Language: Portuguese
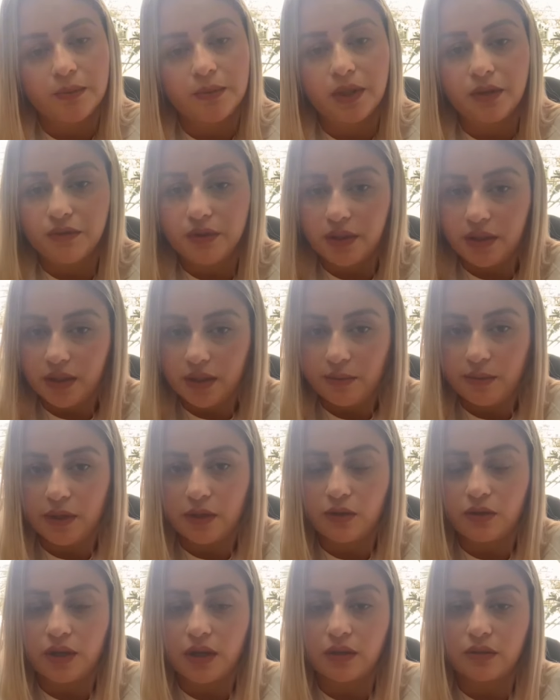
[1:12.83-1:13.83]
prevenir e
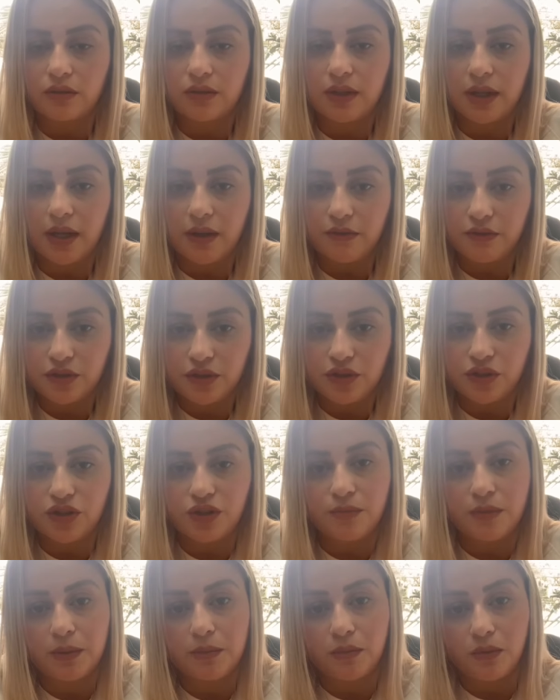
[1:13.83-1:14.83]
melhorar o déficit
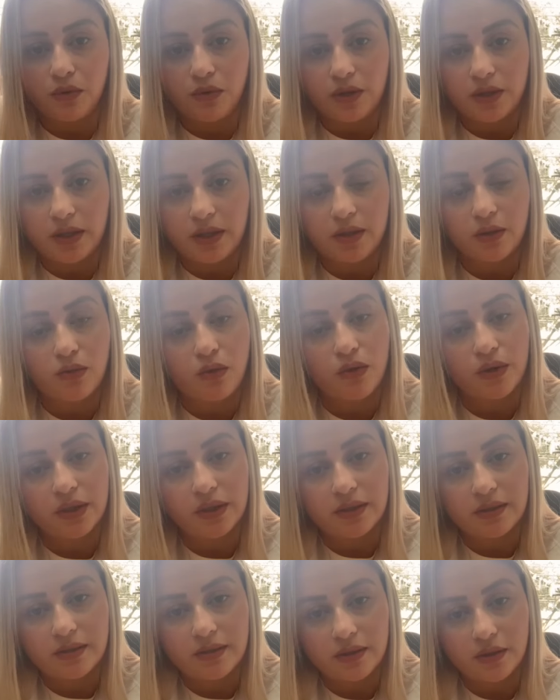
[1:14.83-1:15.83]
de memória e
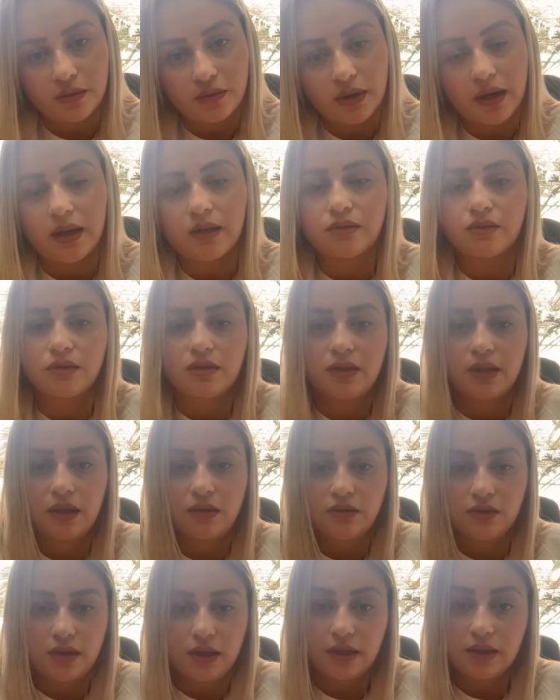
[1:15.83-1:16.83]
cognição
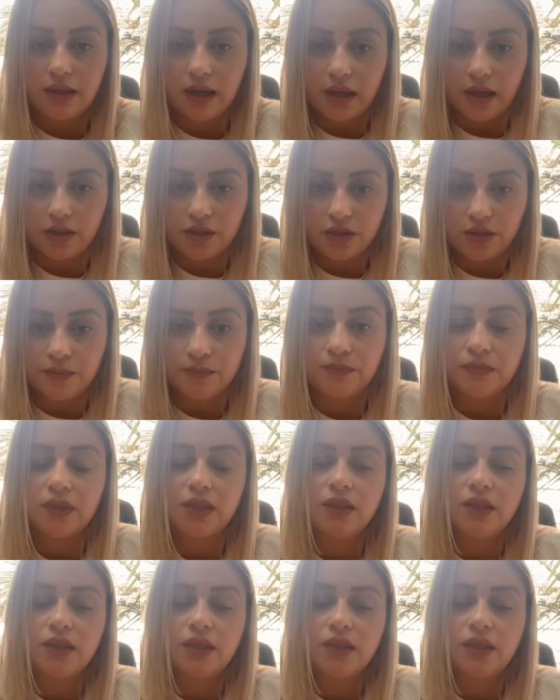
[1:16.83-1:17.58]
associados à idade.